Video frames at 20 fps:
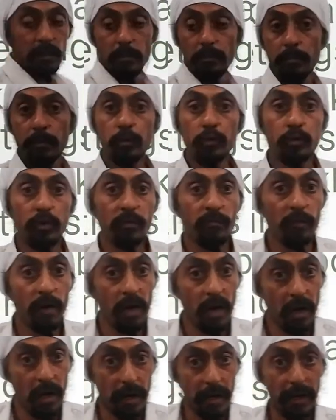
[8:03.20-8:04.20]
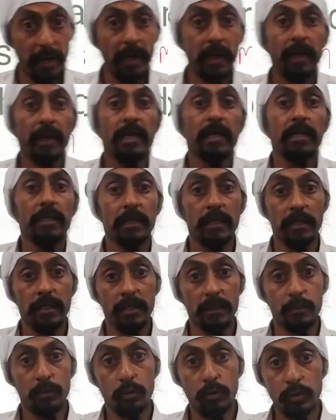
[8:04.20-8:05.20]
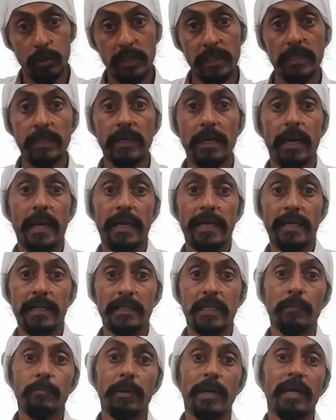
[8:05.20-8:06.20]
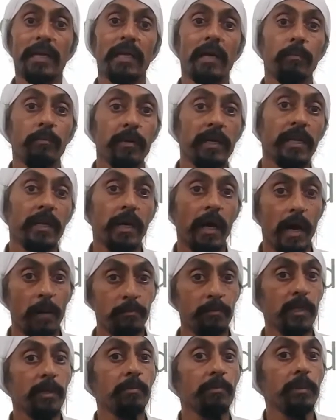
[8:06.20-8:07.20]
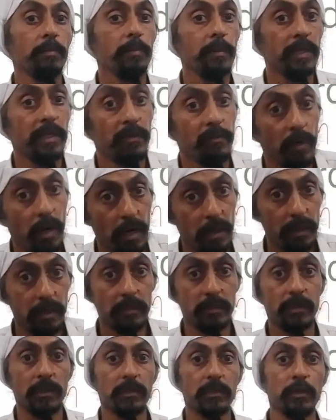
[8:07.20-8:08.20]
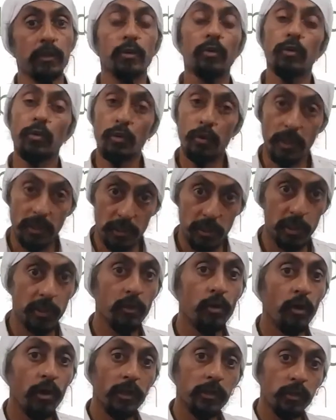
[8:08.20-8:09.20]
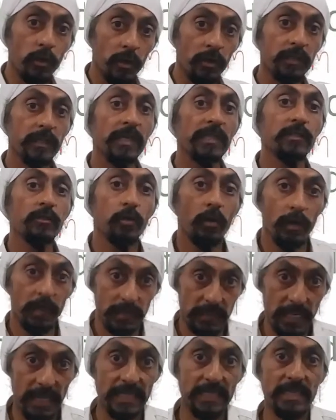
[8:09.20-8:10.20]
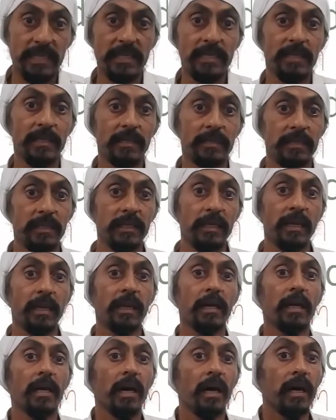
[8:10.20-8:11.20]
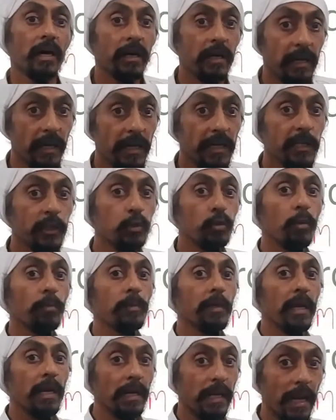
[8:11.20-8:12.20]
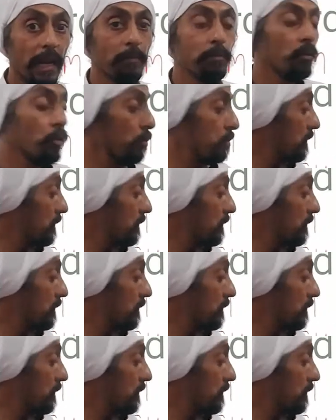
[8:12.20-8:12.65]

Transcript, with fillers: कंप्यूटर वहां है तो ठीक है एक दिन पहले अपने नाम की पीपीटी वहां रख सकते हो अच्छे कॉलेज ऑर्गेनाइज कॉलेज ऐसे ही करते हैं अगर नहीं तो अपना लैपटॉप